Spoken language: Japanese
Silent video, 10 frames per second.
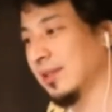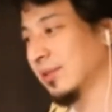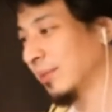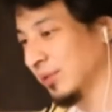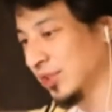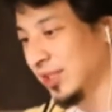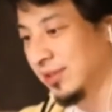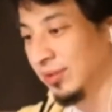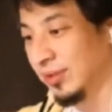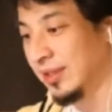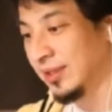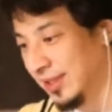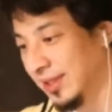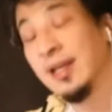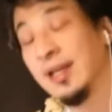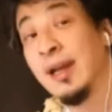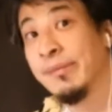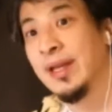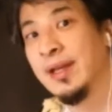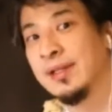けるための施設っていうのがあって
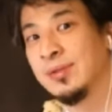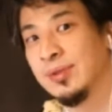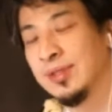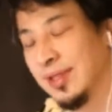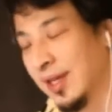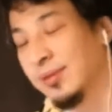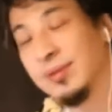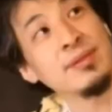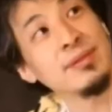でそこにあの